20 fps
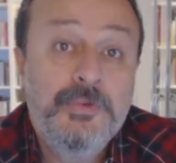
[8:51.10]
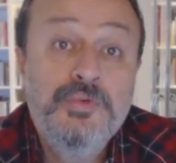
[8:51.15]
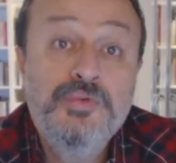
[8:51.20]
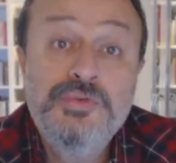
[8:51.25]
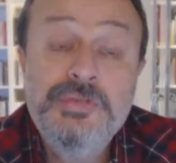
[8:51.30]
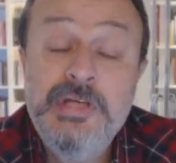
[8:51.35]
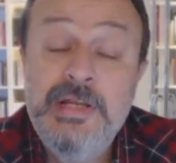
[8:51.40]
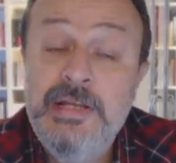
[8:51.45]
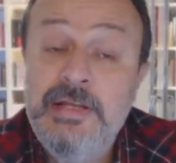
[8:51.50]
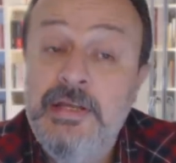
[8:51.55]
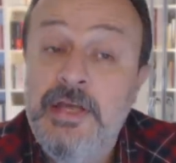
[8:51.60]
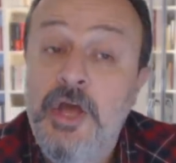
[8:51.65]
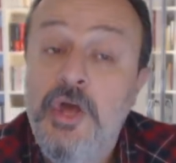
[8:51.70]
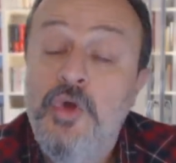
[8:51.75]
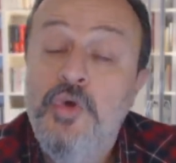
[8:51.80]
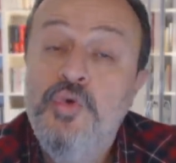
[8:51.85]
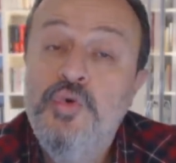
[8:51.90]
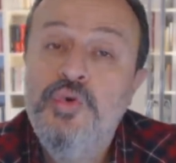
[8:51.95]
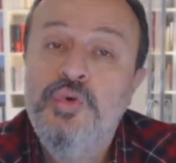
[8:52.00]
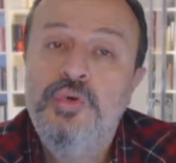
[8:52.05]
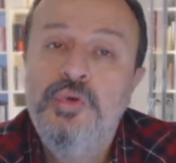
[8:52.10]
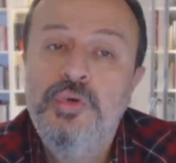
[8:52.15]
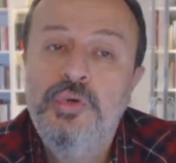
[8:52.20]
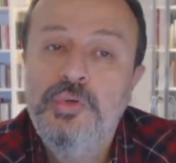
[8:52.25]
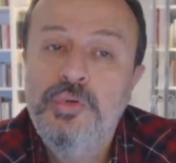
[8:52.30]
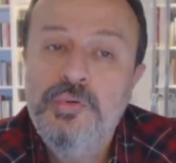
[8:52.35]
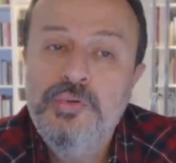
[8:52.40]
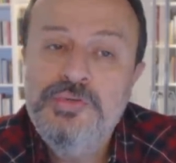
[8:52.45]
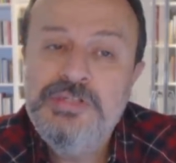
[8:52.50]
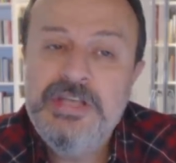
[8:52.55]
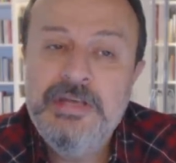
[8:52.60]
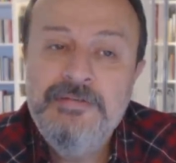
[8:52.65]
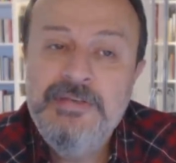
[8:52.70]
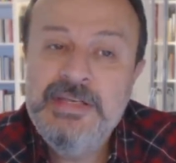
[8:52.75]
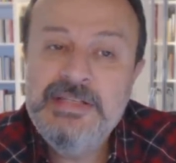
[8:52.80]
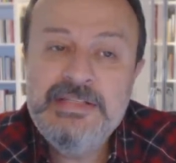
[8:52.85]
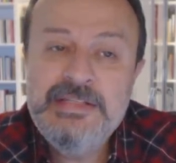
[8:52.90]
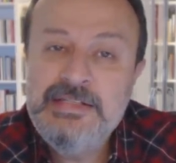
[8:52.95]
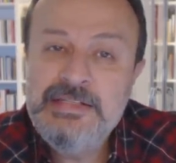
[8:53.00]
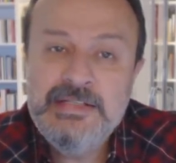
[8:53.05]
Üstelik ünlülüğün
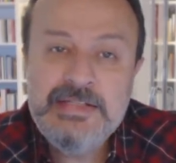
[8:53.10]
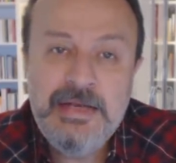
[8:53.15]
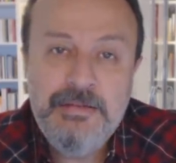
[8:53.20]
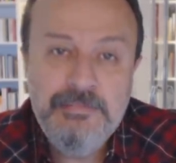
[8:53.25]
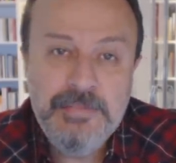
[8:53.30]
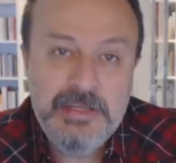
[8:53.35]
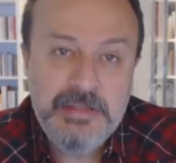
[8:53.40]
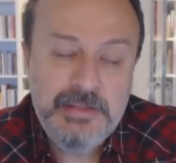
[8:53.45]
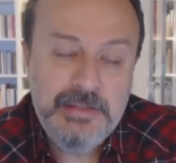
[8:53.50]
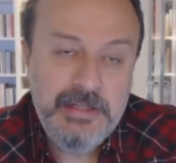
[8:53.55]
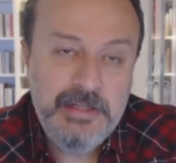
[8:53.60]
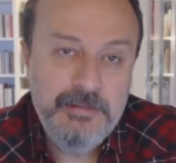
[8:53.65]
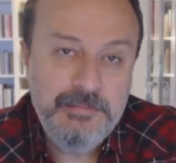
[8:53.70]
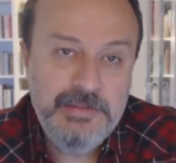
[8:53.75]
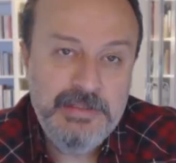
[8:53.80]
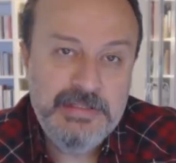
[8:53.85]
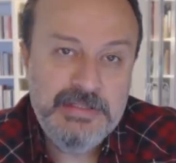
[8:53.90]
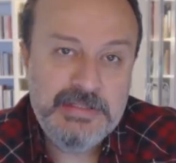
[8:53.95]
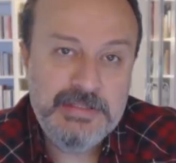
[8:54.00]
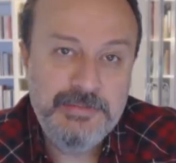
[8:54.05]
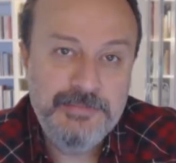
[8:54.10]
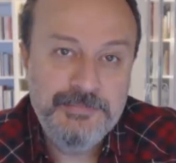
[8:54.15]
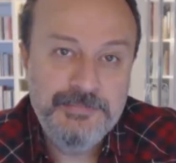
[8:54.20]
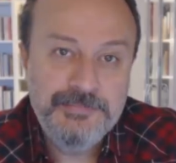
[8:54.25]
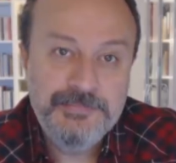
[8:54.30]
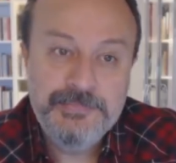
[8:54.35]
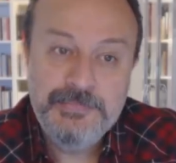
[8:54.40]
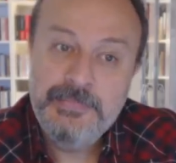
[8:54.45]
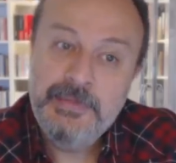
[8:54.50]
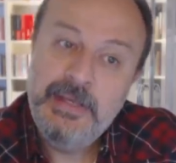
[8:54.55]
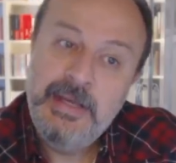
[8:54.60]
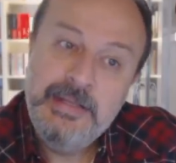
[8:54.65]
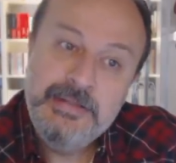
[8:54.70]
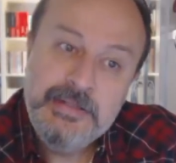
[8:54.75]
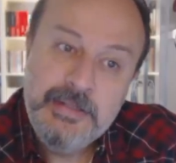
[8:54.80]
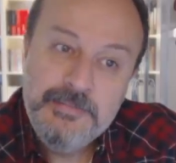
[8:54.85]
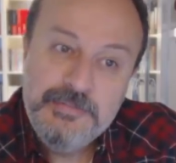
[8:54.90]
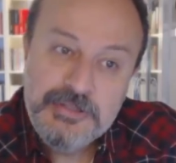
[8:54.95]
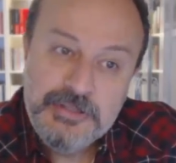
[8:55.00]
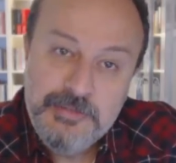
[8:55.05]
seviyesini sen belirleyebilirsin.
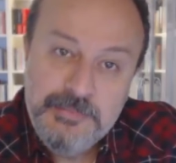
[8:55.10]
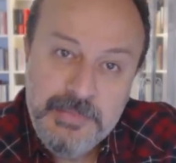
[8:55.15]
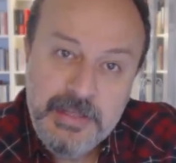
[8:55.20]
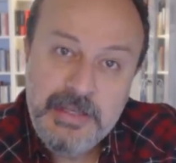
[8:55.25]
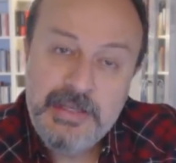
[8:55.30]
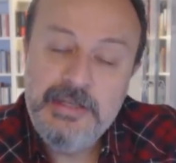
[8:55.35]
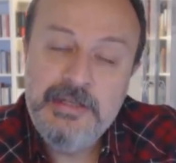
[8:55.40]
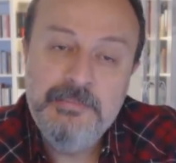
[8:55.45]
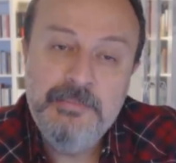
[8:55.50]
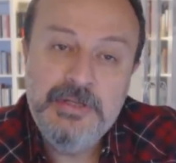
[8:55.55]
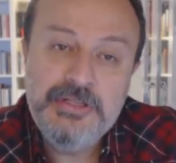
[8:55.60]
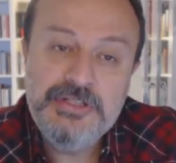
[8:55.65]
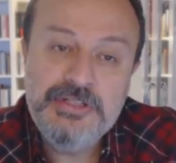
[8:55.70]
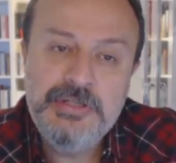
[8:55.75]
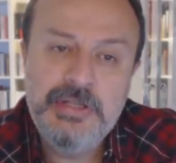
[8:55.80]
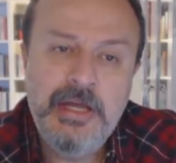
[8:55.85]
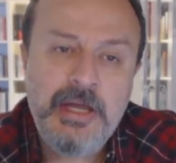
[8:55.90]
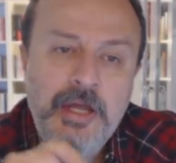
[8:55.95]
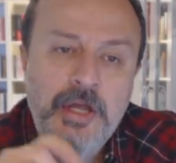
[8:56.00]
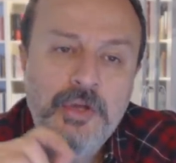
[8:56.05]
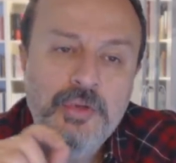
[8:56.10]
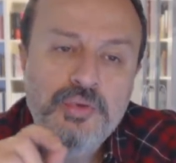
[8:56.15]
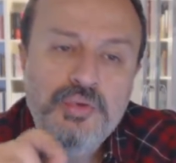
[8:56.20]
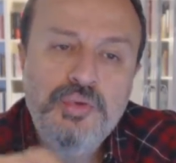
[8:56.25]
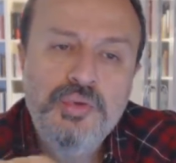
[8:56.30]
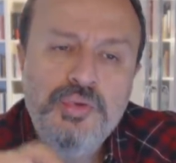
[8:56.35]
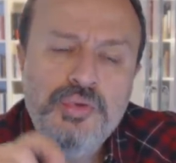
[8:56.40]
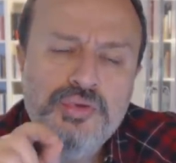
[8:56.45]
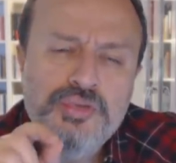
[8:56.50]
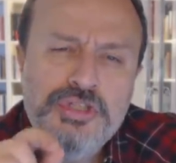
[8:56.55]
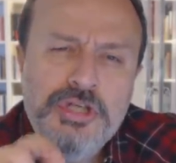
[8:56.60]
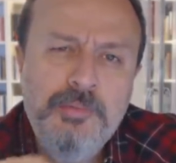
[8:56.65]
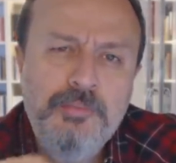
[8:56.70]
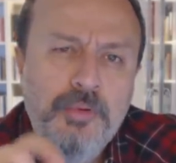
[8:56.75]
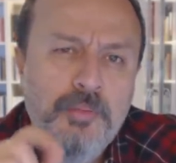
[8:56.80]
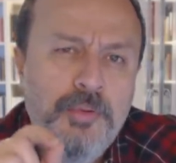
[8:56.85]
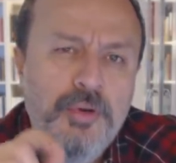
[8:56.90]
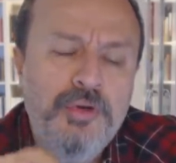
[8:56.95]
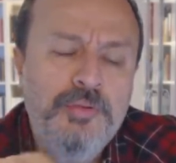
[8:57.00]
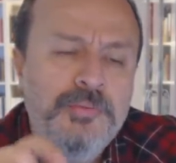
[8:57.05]
Hani demiştim ya yayının başında. Dürüstçe
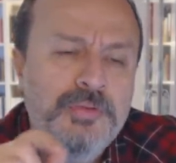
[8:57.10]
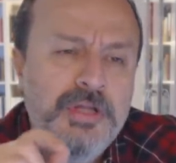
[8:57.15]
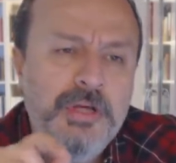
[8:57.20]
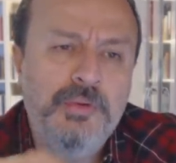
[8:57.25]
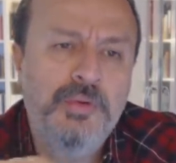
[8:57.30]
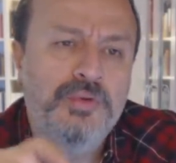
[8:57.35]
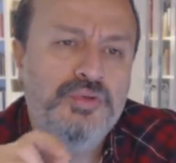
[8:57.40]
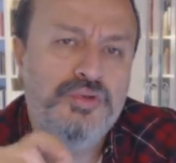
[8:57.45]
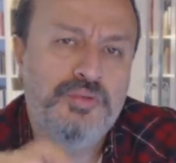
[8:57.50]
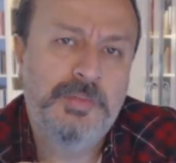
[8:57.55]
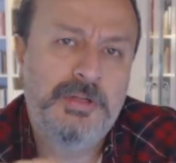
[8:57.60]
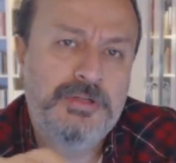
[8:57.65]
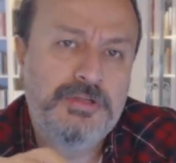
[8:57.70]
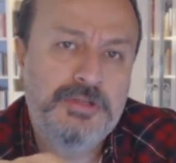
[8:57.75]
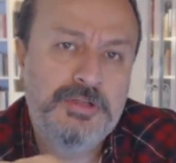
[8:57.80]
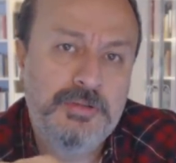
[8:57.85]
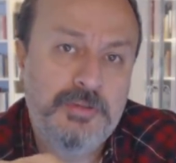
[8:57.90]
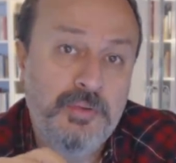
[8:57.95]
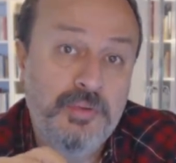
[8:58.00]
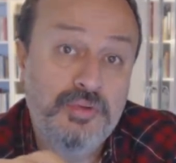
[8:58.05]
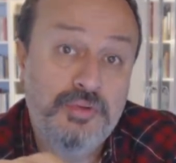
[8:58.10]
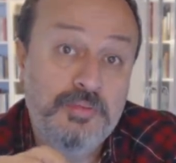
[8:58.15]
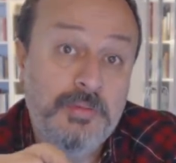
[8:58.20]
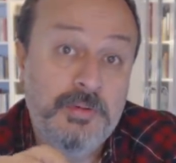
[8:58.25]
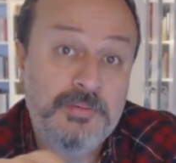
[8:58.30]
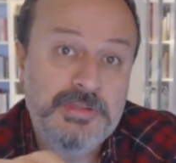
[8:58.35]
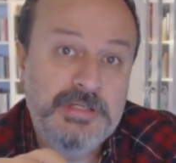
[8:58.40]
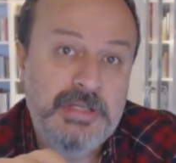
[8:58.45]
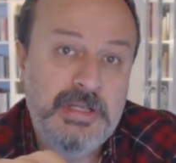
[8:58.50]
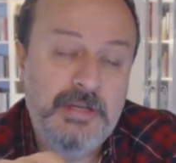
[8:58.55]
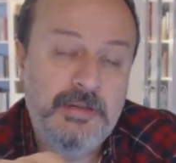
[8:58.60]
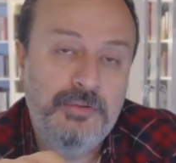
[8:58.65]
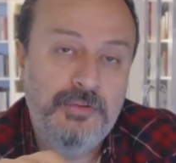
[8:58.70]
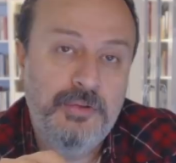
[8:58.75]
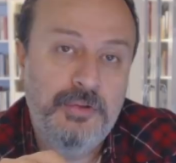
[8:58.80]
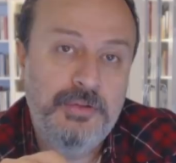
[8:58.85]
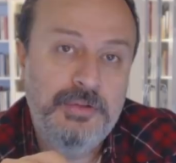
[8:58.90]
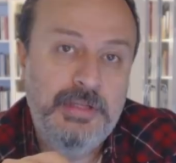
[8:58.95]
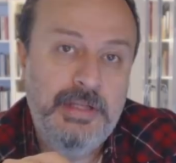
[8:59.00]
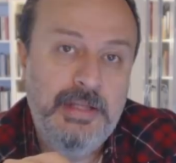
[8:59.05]
bu bölümü de konuşmak konuşmamız
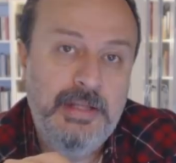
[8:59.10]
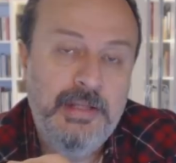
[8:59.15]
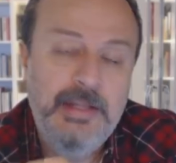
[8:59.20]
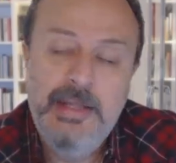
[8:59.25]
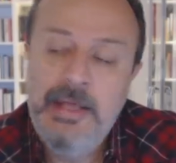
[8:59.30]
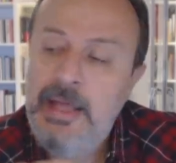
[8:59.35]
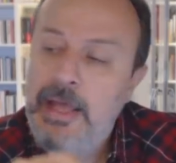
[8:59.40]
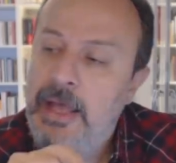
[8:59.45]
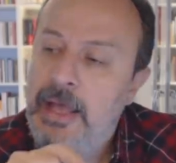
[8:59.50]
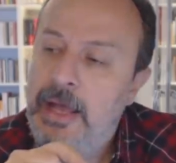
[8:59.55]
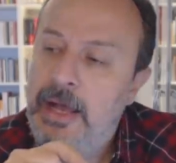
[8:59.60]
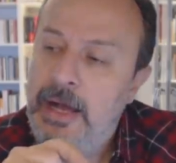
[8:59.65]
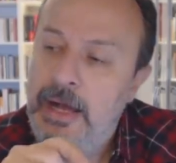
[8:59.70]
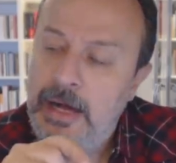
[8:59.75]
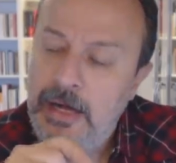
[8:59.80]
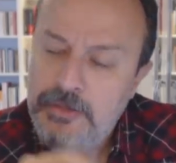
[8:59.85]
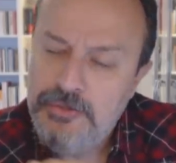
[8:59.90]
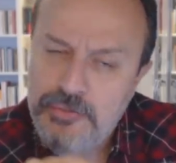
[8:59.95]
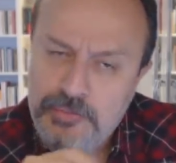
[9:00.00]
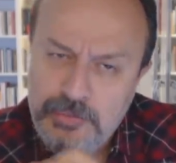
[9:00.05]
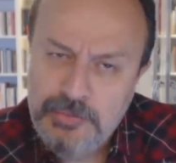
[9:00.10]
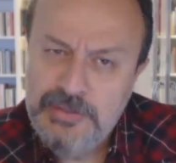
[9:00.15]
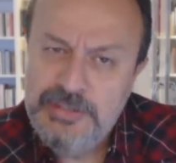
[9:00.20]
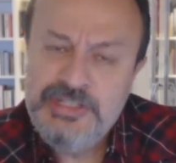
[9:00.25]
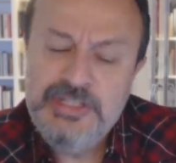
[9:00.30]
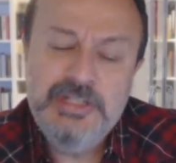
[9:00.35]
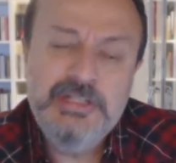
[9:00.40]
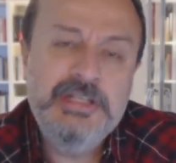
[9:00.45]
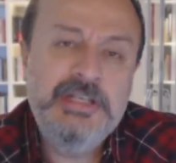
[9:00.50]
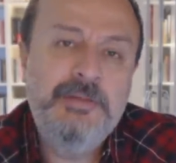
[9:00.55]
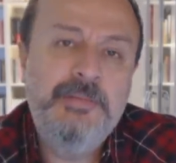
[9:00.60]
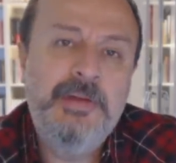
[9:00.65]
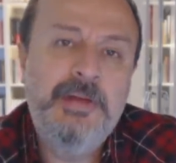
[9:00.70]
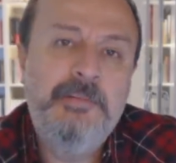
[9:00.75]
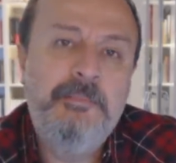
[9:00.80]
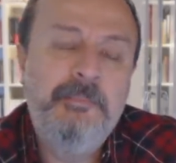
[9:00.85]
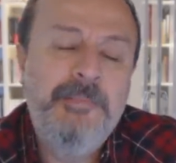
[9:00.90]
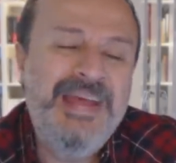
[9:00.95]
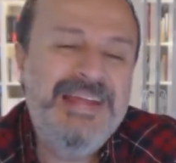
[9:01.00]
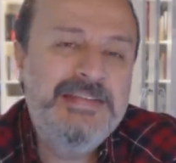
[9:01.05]
gerekiyor diye. Acun Ilıcalı
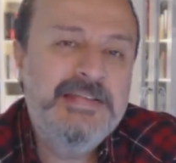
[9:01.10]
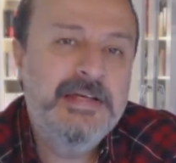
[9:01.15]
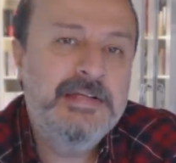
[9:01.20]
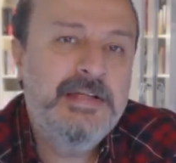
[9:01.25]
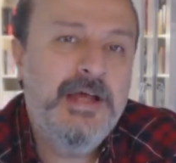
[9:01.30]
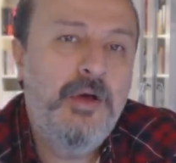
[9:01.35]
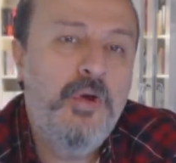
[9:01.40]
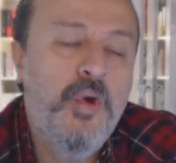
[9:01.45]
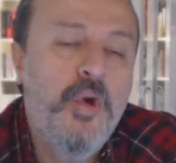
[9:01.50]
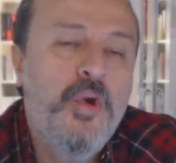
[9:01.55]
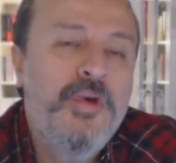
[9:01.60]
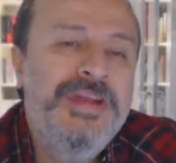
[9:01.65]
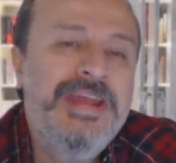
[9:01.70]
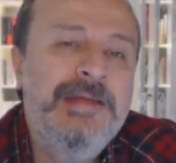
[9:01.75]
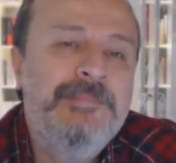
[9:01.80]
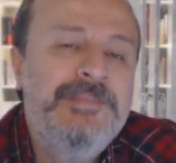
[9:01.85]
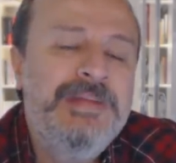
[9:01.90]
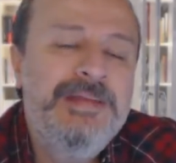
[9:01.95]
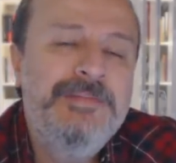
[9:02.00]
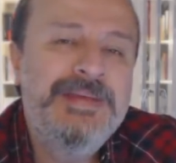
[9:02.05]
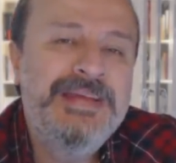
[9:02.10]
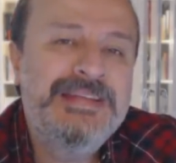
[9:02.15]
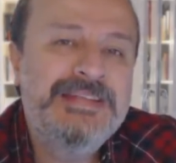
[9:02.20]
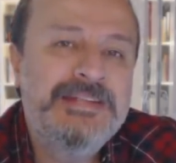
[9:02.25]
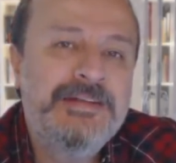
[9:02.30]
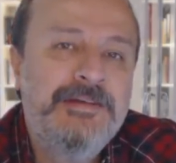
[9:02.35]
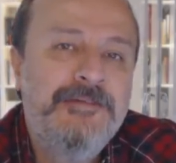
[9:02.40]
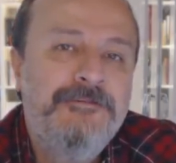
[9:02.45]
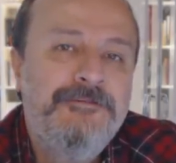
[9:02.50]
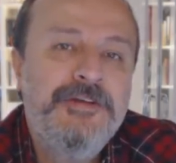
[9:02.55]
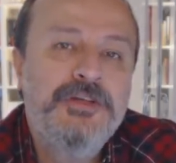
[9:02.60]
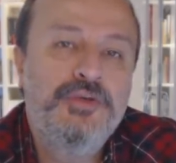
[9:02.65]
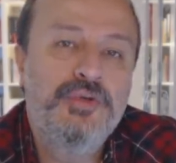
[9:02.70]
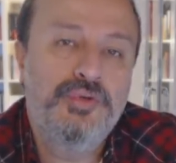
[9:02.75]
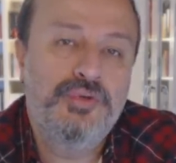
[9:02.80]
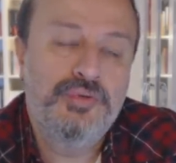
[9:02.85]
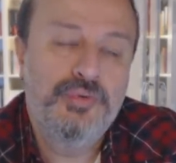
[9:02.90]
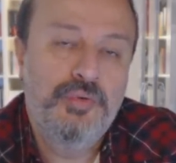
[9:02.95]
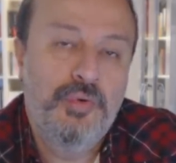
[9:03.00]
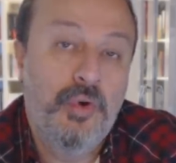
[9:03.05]
gibi medyada önemli bir
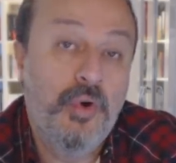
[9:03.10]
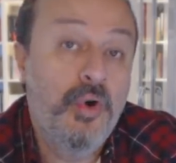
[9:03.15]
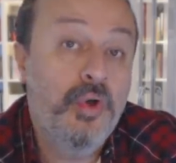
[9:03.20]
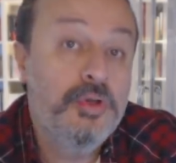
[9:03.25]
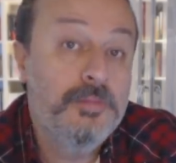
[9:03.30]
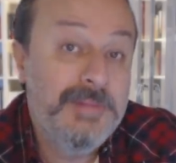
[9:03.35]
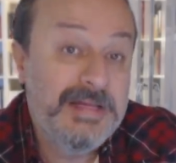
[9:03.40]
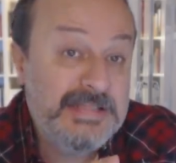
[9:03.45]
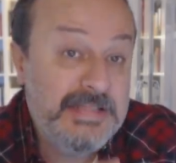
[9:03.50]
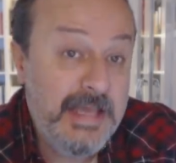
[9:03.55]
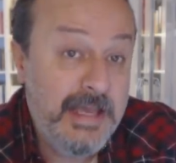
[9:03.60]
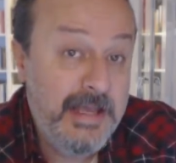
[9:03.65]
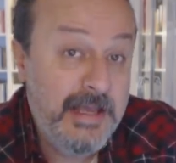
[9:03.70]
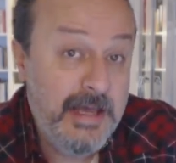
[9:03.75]
figür olmasa